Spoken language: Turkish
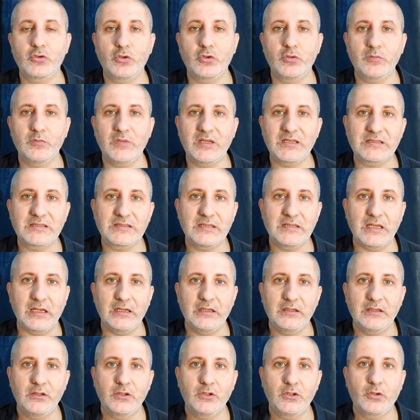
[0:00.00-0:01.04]
olmazsa
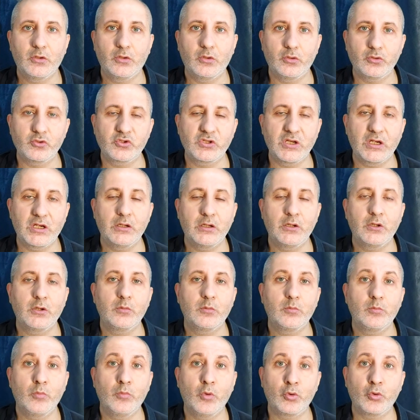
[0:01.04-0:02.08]
hoca
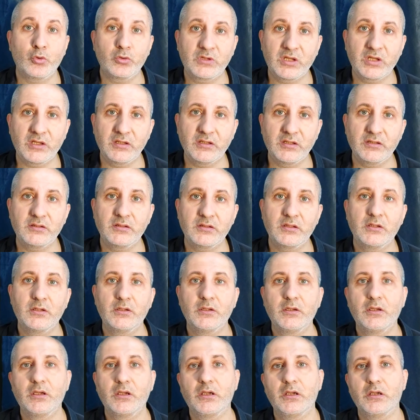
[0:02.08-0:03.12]
Moruta'nın
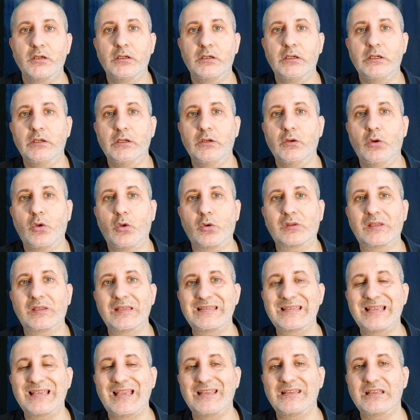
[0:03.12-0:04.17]
e, orta
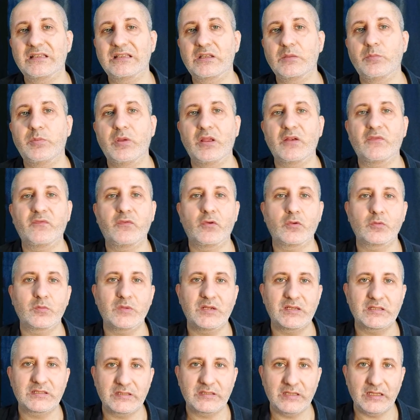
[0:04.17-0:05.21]
sahadaki
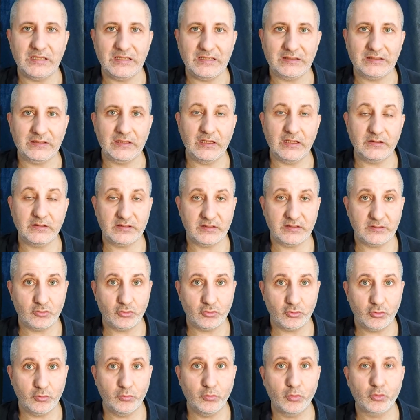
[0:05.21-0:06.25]
performansına ikna
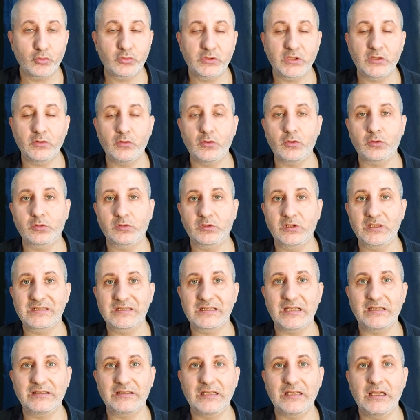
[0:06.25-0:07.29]
çünkü Morutan orta
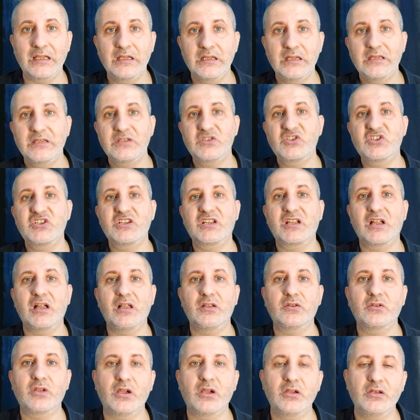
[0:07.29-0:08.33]
sahada
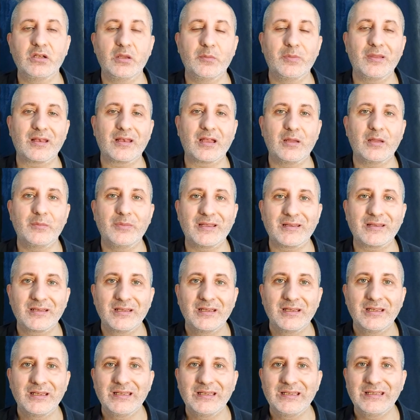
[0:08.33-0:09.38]
Çikaldo ile beraber
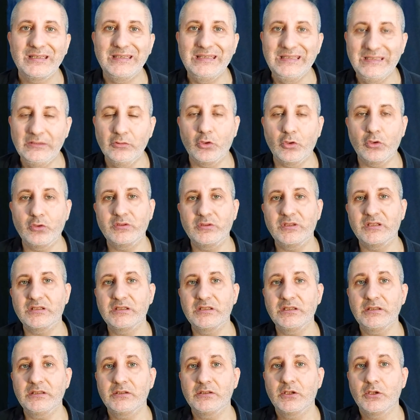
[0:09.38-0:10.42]
iyi
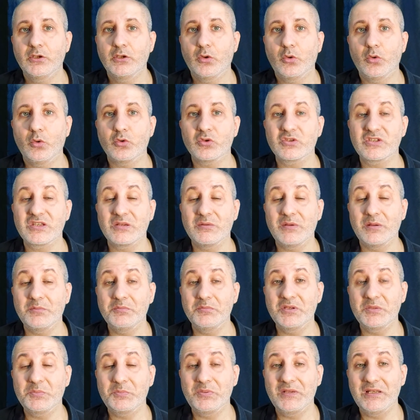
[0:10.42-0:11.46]
oynadı. O zaman
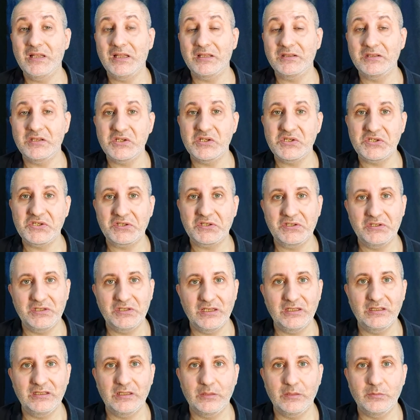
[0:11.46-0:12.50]
bir plan
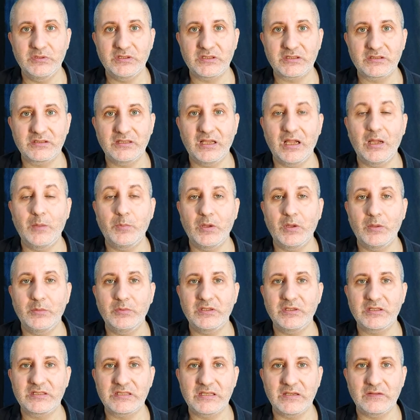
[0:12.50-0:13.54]
değişikliğine gidebilir. Ne
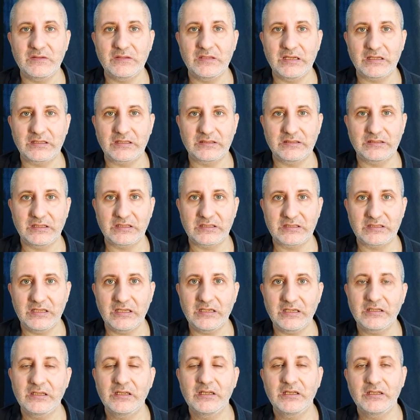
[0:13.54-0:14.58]
yapabilir sevgili
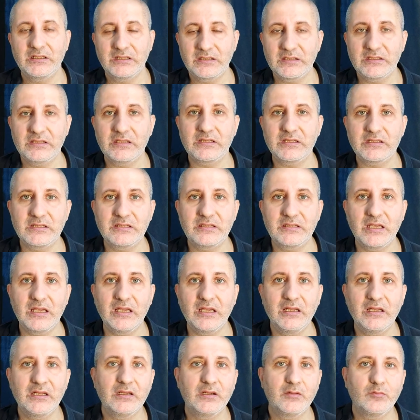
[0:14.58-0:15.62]
arkadaşlar? İşte
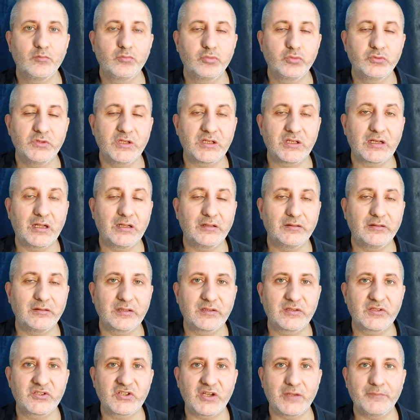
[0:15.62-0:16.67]
size bunları
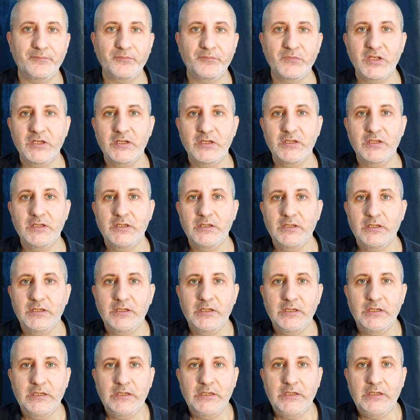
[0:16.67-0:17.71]
anlatacağım.
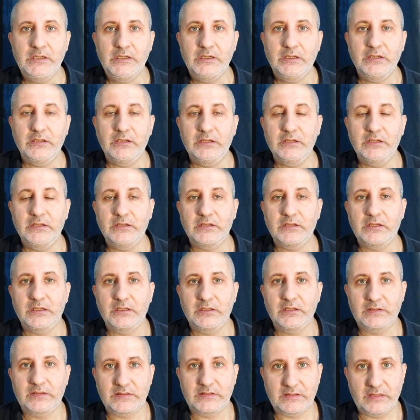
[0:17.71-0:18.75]
E,
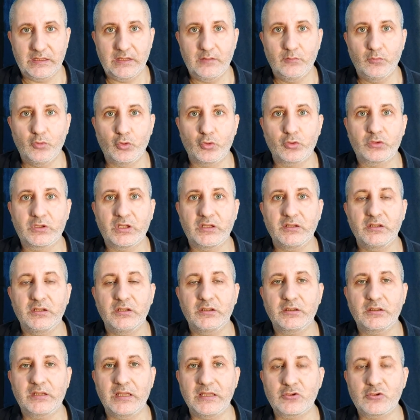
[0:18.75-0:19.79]
Galatasaray
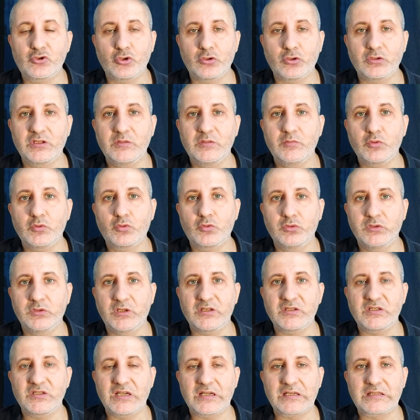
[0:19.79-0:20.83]
Morutan'ı Getson gibi
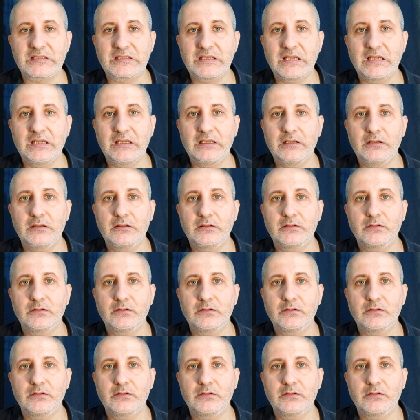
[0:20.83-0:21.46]
kullanacaksa